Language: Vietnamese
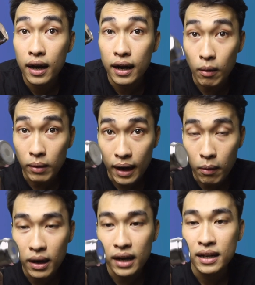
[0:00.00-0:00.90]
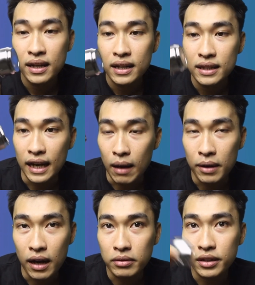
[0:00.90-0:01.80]
Lock&Lock á, thì
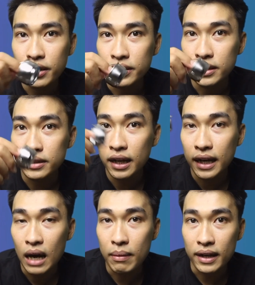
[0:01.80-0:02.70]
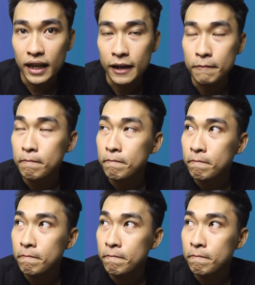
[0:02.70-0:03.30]
Lock&Lock thường thường được thiết kế bằng gì?